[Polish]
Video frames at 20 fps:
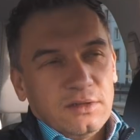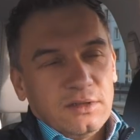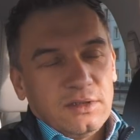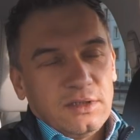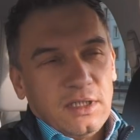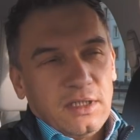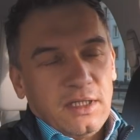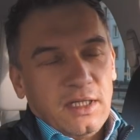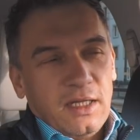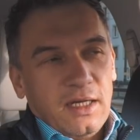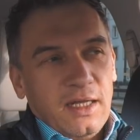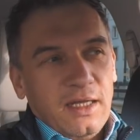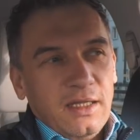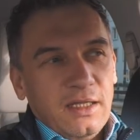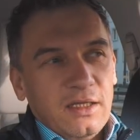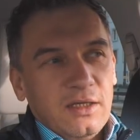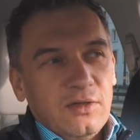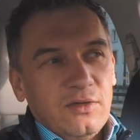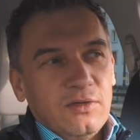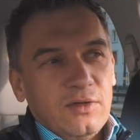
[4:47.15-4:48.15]
te
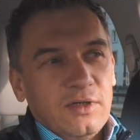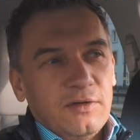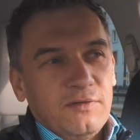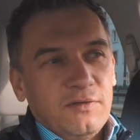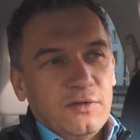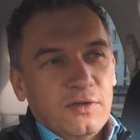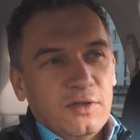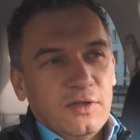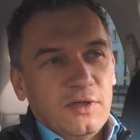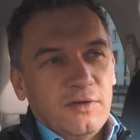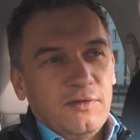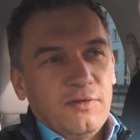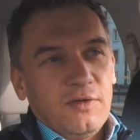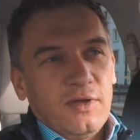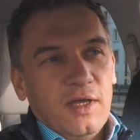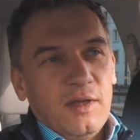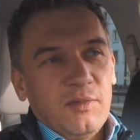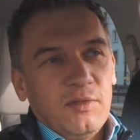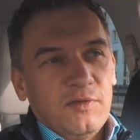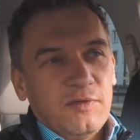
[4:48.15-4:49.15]
tereny, które
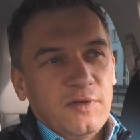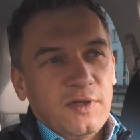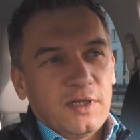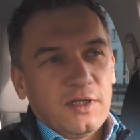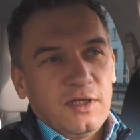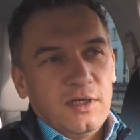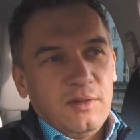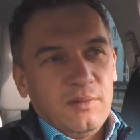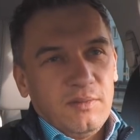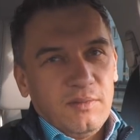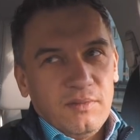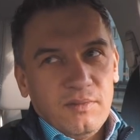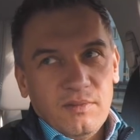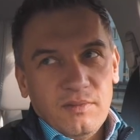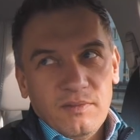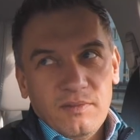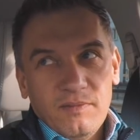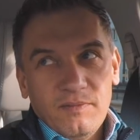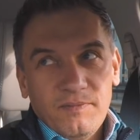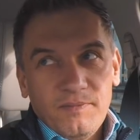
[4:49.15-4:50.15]
fotografujemy w takim,
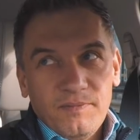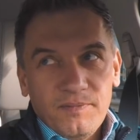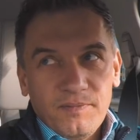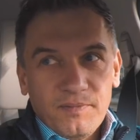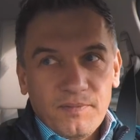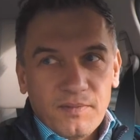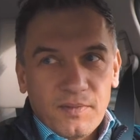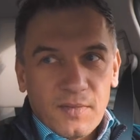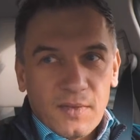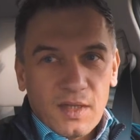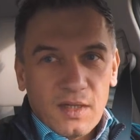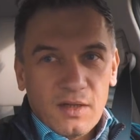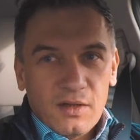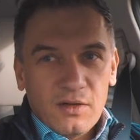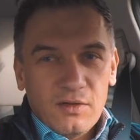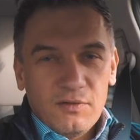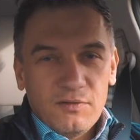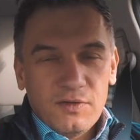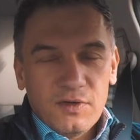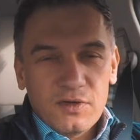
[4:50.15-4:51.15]

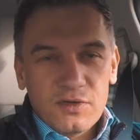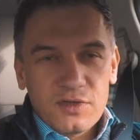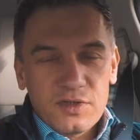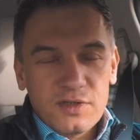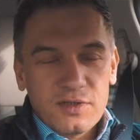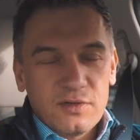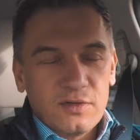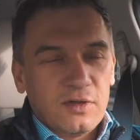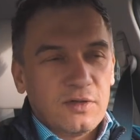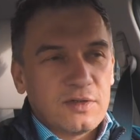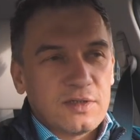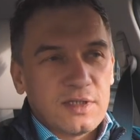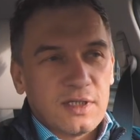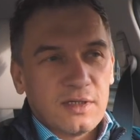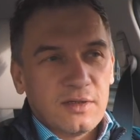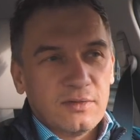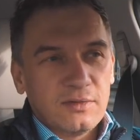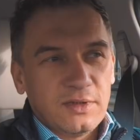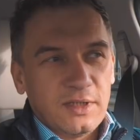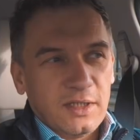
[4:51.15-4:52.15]
mm, wykorzystując
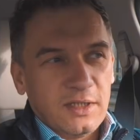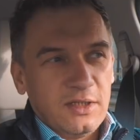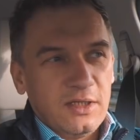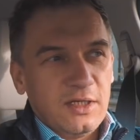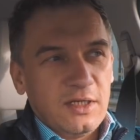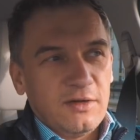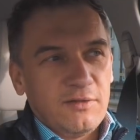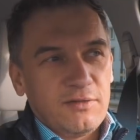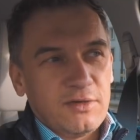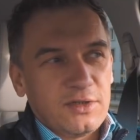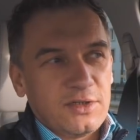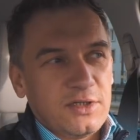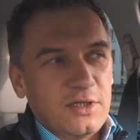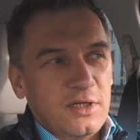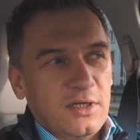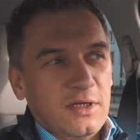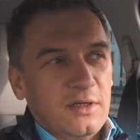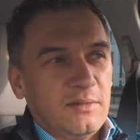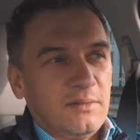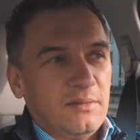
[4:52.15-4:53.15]
taką technikę
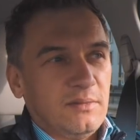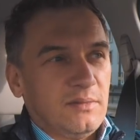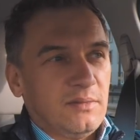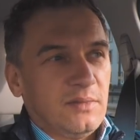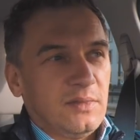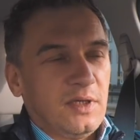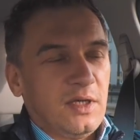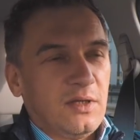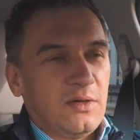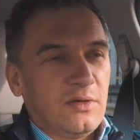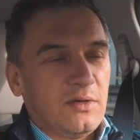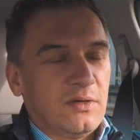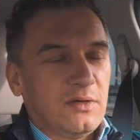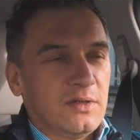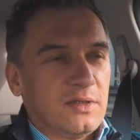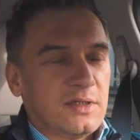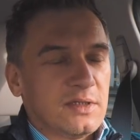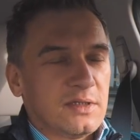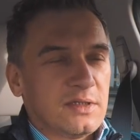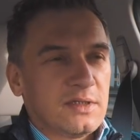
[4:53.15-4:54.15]
właśnie
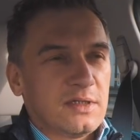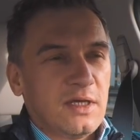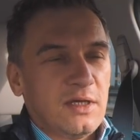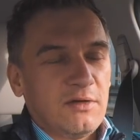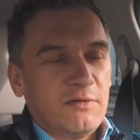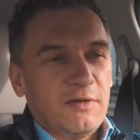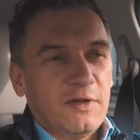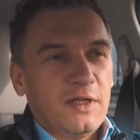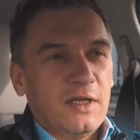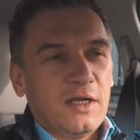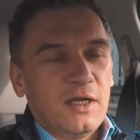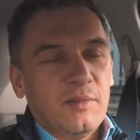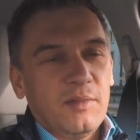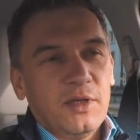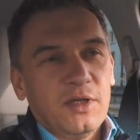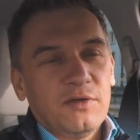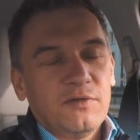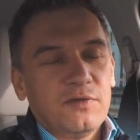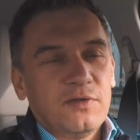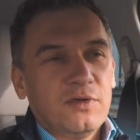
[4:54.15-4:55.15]
skierowania mm,
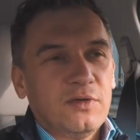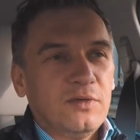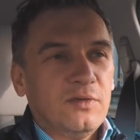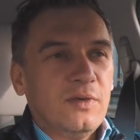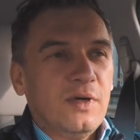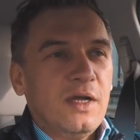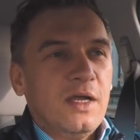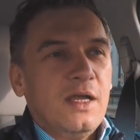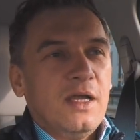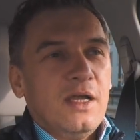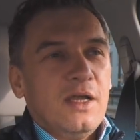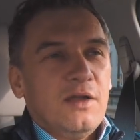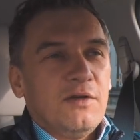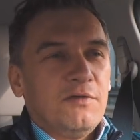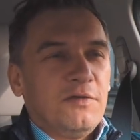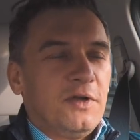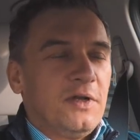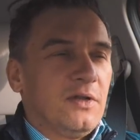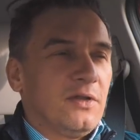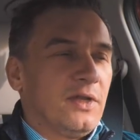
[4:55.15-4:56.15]
kamery w dół,
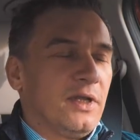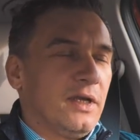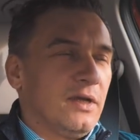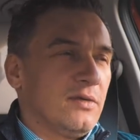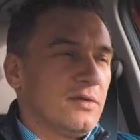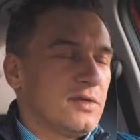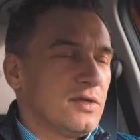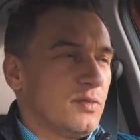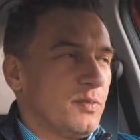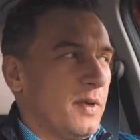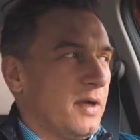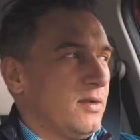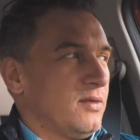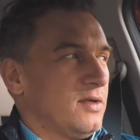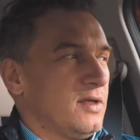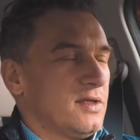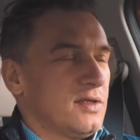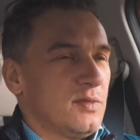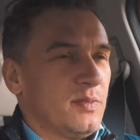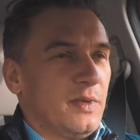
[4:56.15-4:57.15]
wyglądają
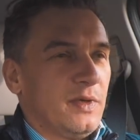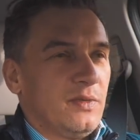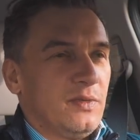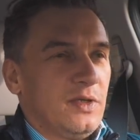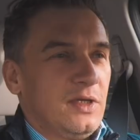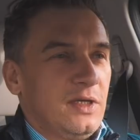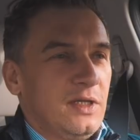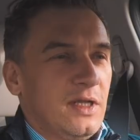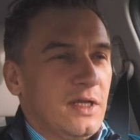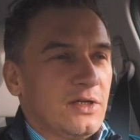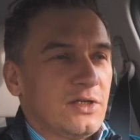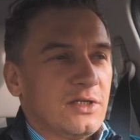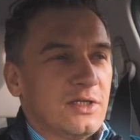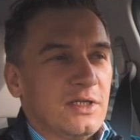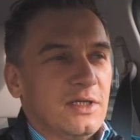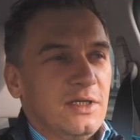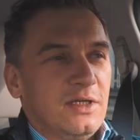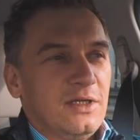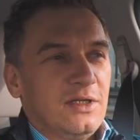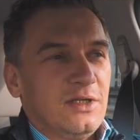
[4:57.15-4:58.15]
zupełnie, zupełnie
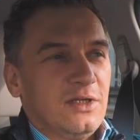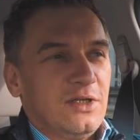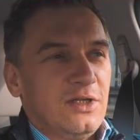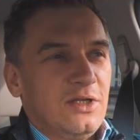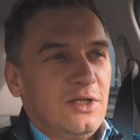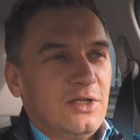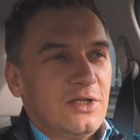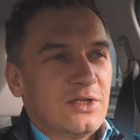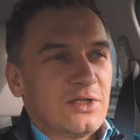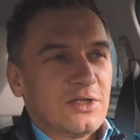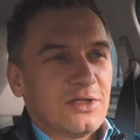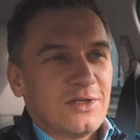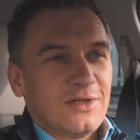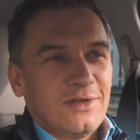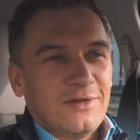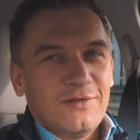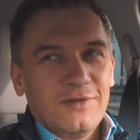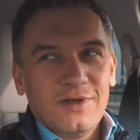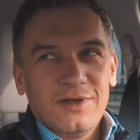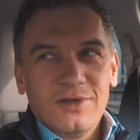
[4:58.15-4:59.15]
inaczej niż
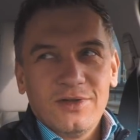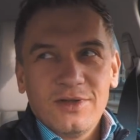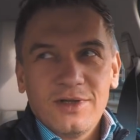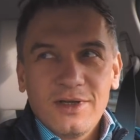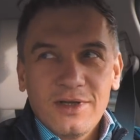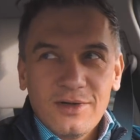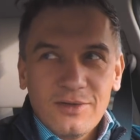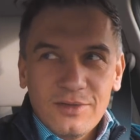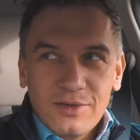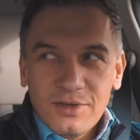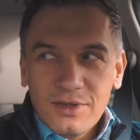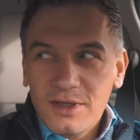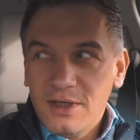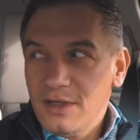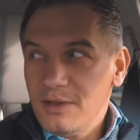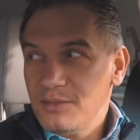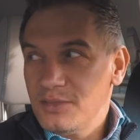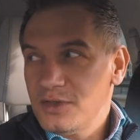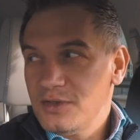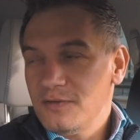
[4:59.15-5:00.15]
y, wyglądają
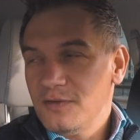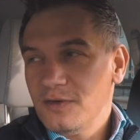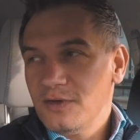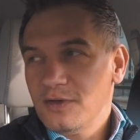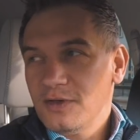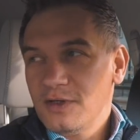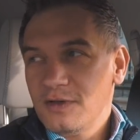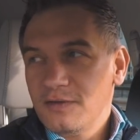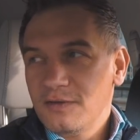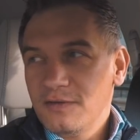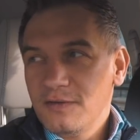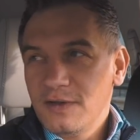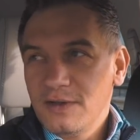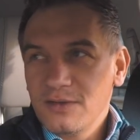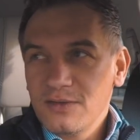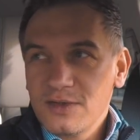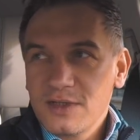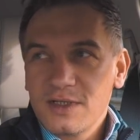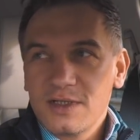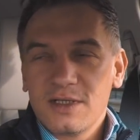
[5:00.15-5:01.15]
one przy
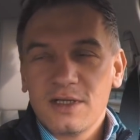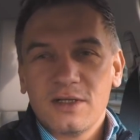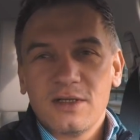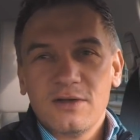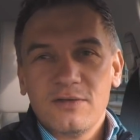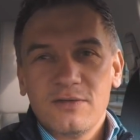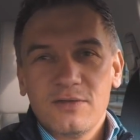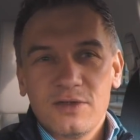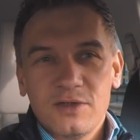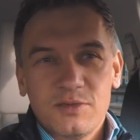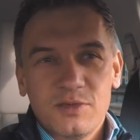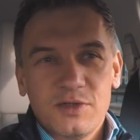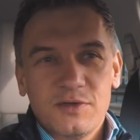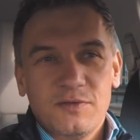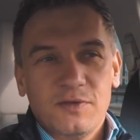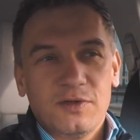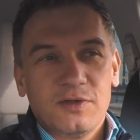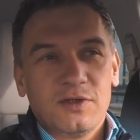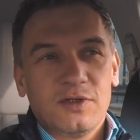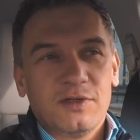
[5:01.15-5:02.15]
fotografowaniu ze statywu czy przy
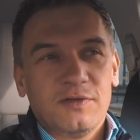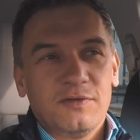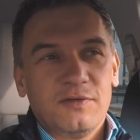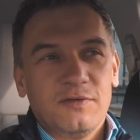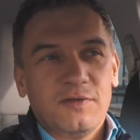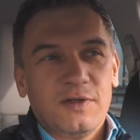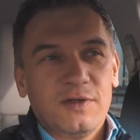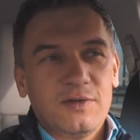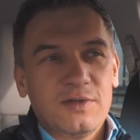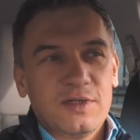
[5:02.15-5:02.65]
fotografowaniu